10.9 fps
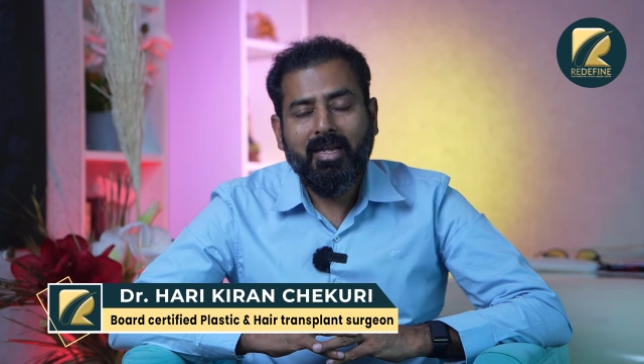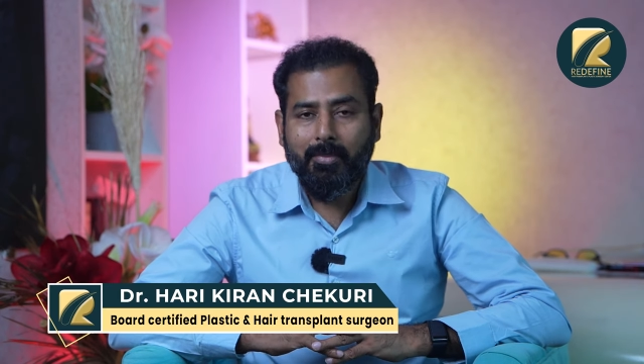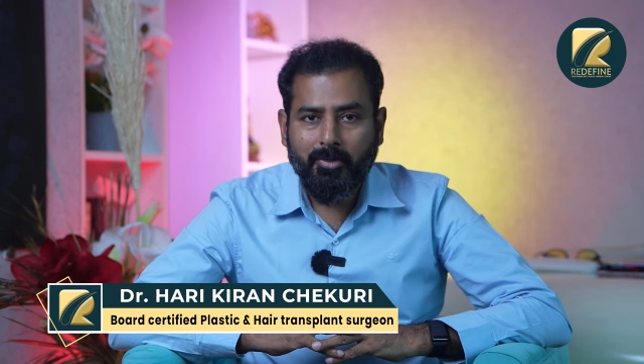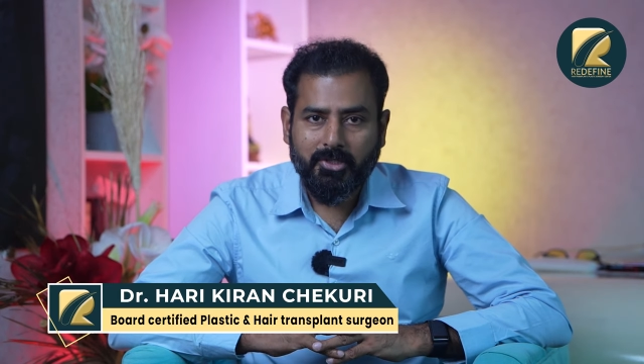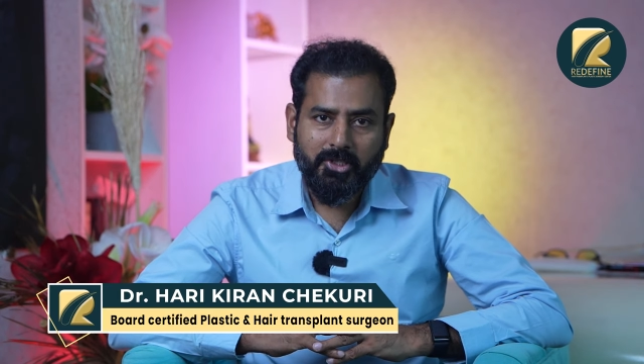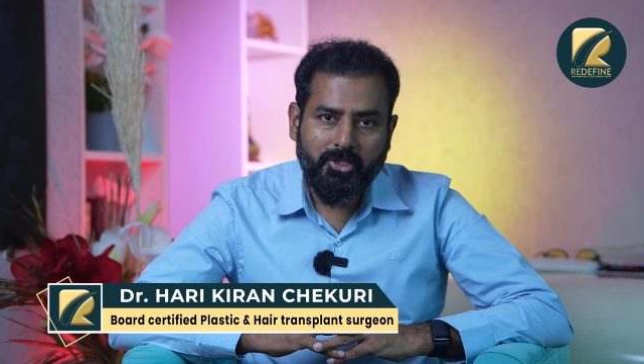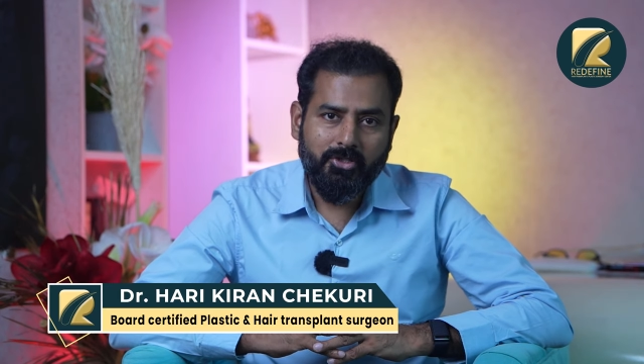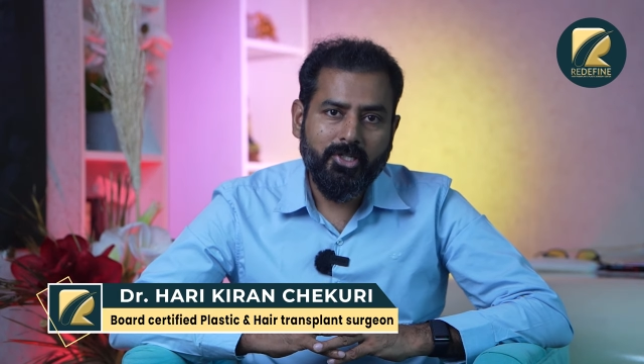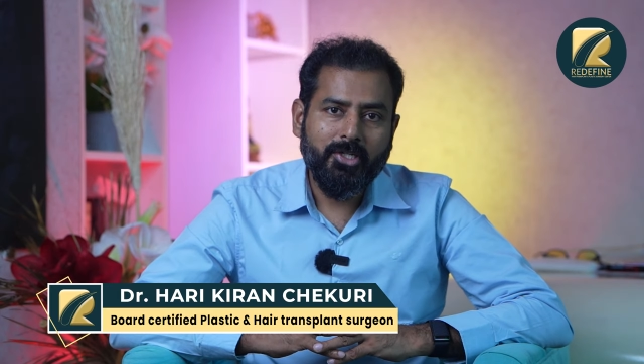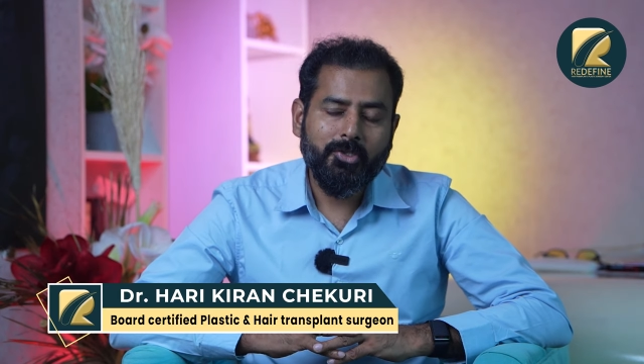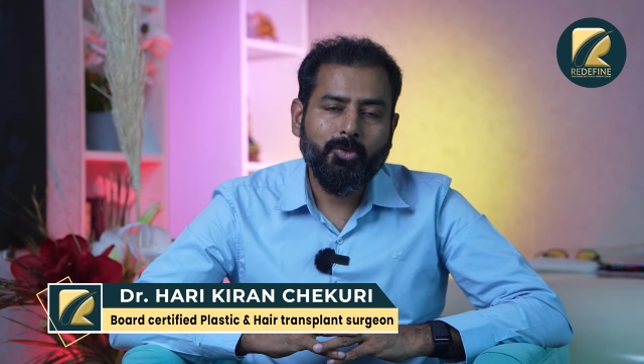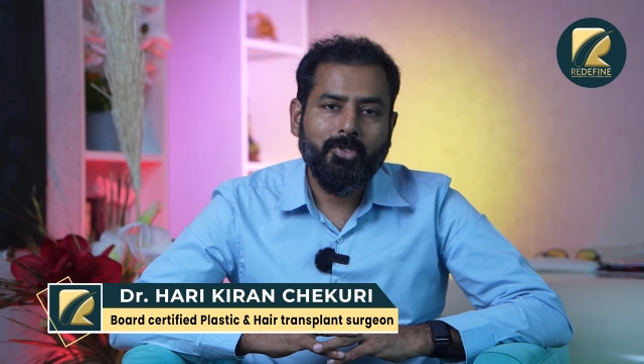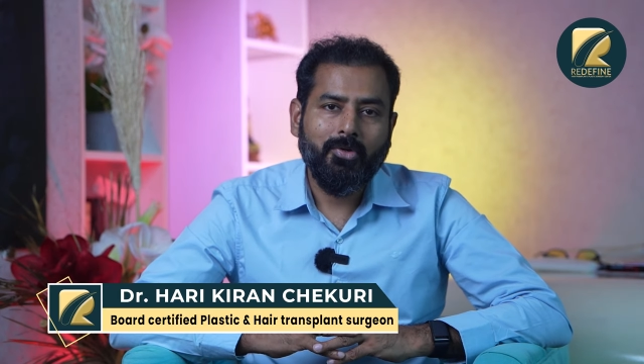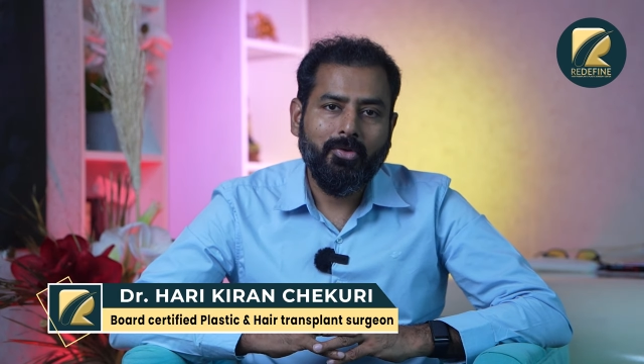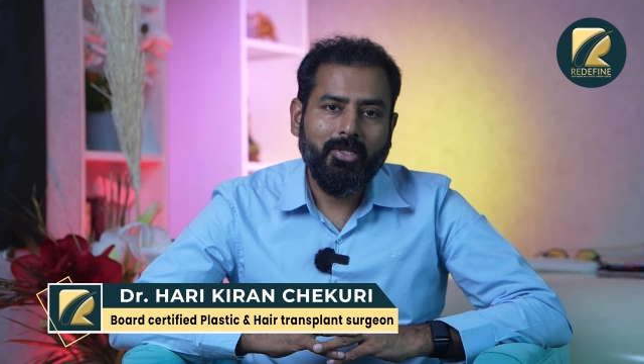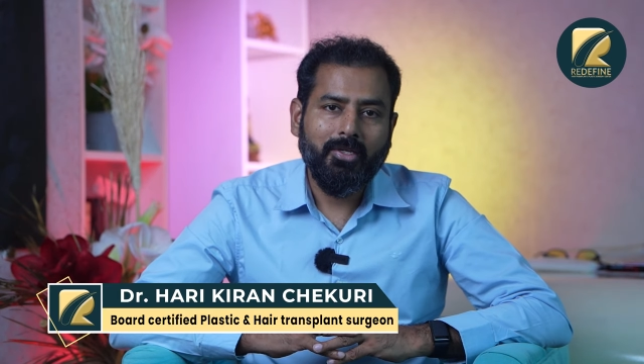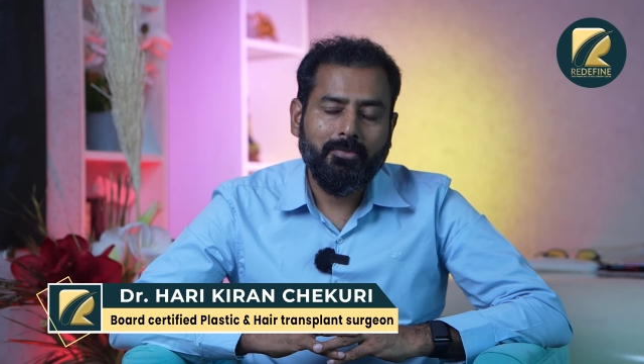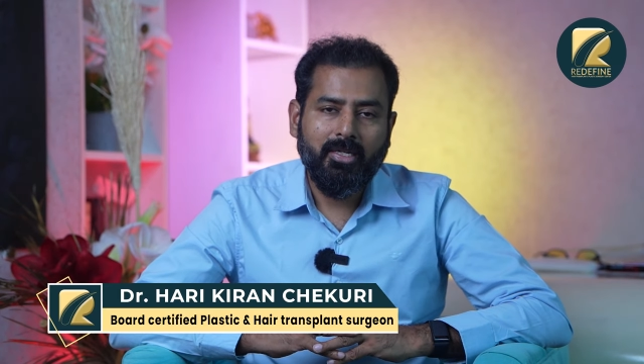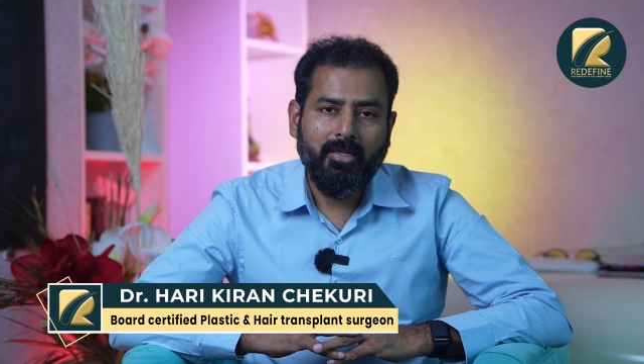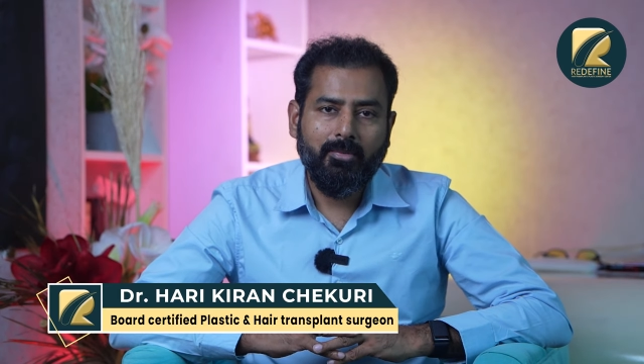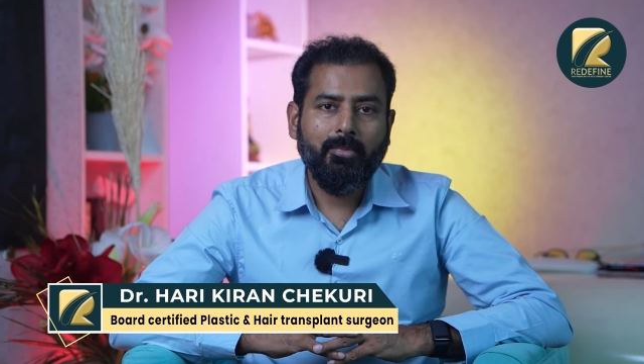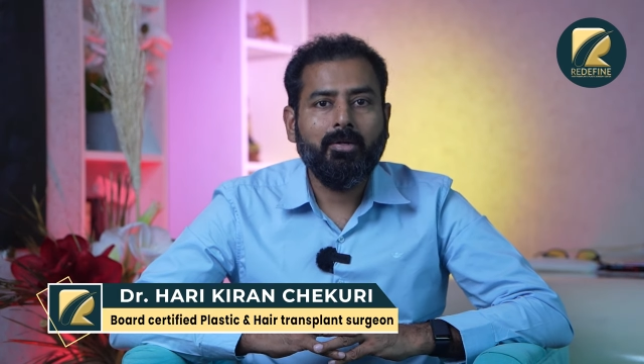లైపోసెక్షన్ చేయించుకున్న తర్వాత
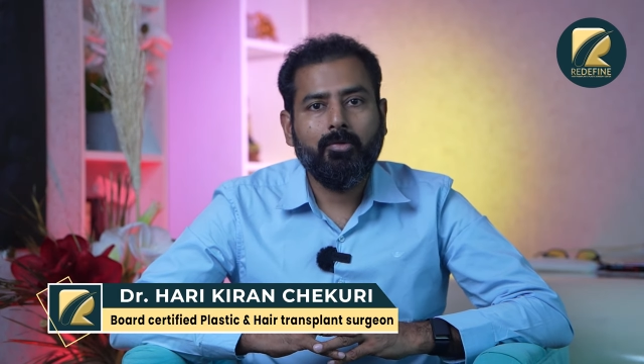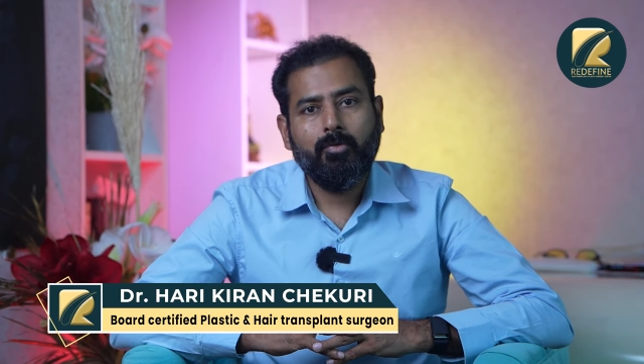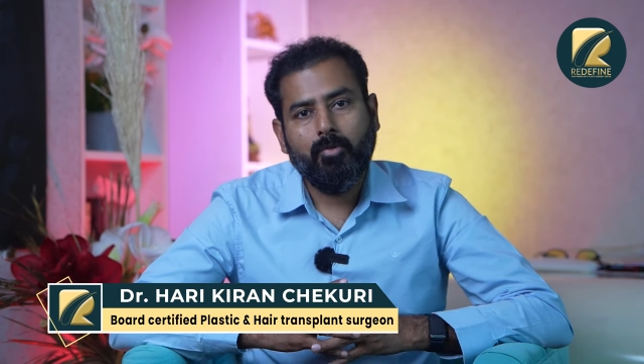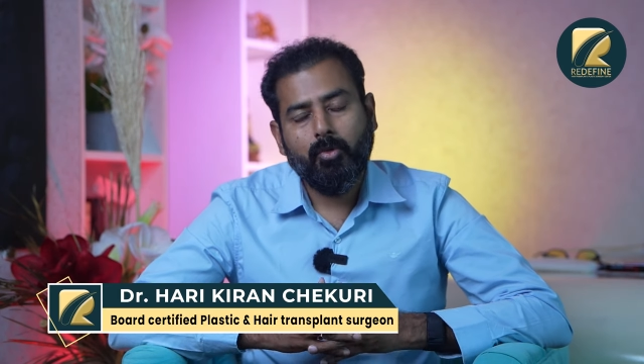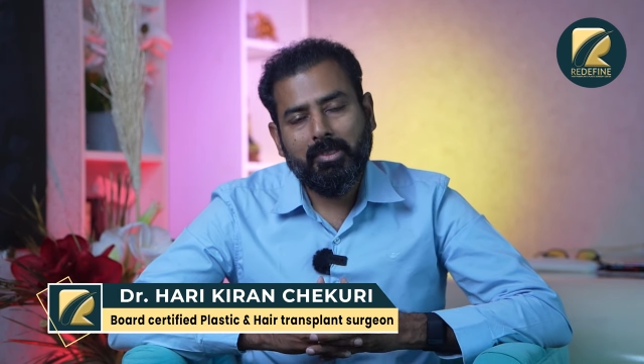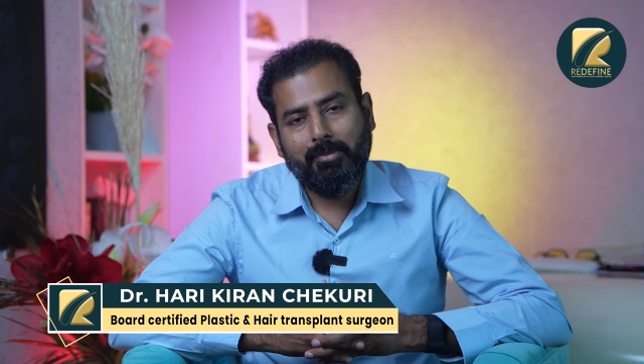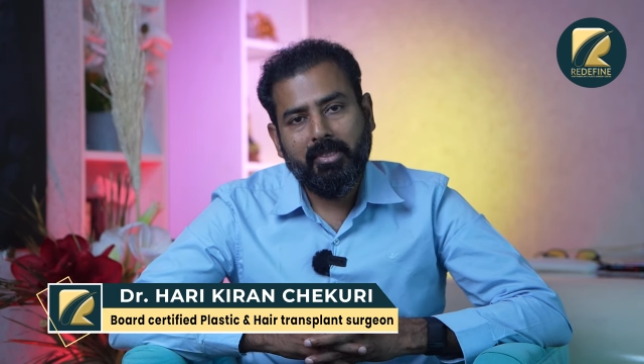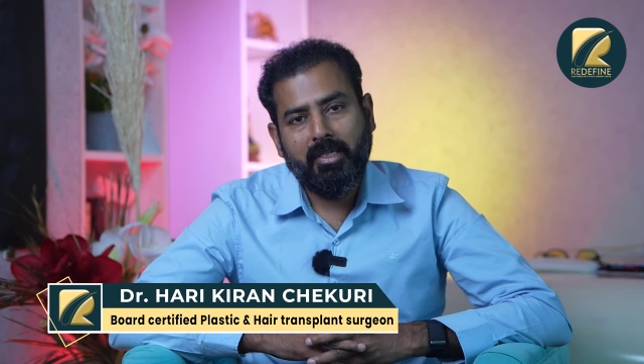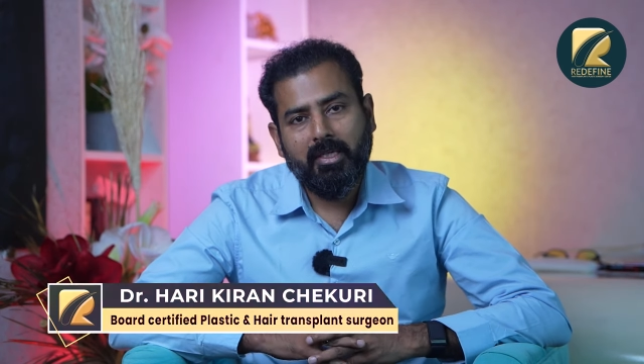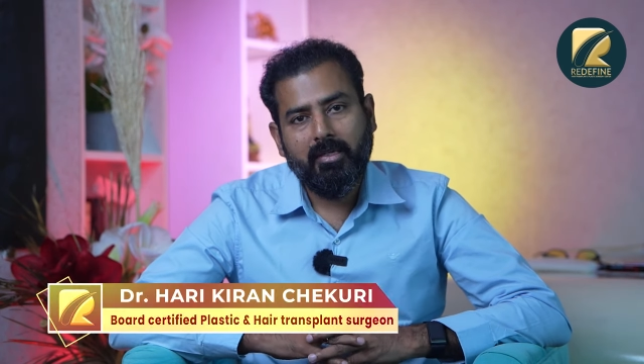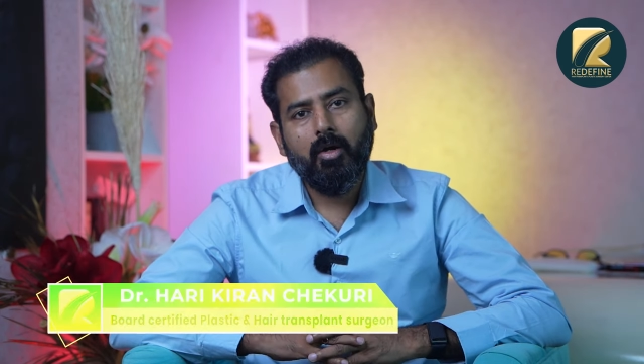అంటే మనకు కొంతమంది